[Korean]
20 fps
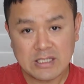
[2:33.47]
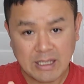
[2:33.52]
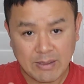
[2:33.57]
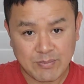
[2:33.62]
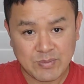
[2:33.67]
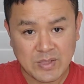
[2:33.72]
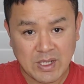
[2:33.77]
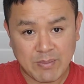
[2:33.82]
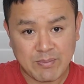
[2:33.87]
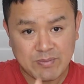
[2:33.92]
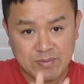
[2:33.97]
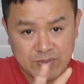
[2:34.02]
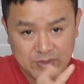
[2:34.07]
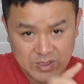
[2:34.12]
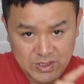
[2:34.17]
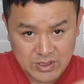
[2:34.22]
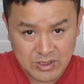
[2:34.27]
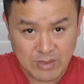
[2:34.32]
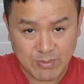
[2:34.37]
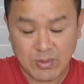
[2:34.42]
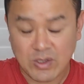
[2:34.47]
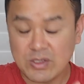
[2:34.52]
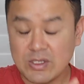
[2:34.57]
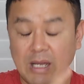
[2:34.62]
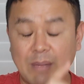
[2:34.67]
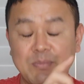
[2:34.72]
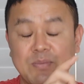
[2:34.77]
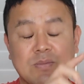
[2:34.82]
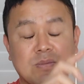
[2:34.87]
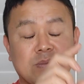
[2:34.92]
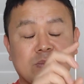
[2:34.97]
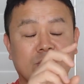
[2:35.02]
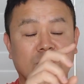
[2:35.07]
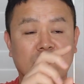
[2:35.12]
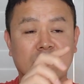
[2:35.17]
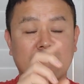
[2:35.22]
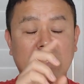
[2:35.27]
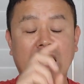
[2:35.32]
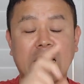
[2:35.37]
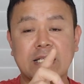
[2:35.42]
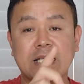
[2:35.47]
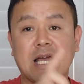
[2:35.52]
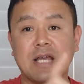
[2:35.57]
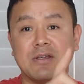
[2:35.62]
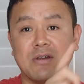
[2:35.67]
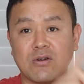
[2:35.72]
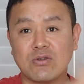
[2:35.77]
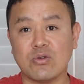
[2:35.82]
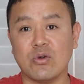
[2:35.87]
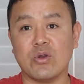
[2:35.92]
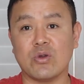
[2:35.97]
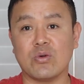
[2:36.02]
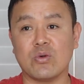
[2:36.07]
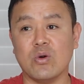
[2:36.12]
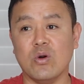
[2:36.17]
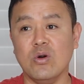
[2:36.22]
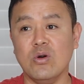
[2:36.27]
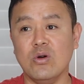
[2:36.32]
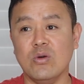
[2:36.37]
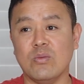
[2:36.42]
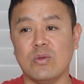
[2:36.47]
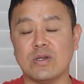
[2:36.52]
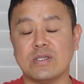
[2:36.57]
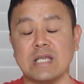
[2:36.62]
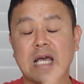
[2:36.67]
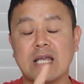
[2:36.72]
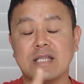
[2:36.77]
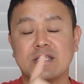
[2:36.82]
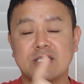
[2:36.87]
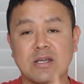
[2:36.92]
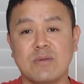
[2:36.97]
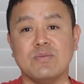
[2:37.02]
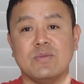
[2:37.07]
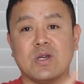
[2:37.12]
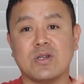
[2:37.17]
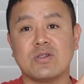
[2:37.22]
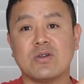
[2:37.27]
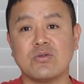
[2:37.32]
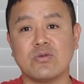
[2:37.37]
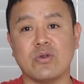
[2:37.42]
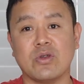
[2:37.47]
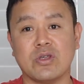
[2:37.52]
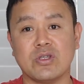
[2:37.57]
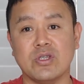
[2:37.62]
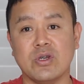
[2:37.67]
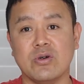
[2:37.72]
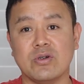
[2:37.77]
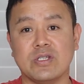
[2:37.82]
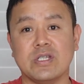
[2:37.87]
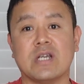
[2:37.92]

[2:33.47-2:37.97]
3년 뭐 3, 뭐 440도 있고, 뭐 4.00도 있죠.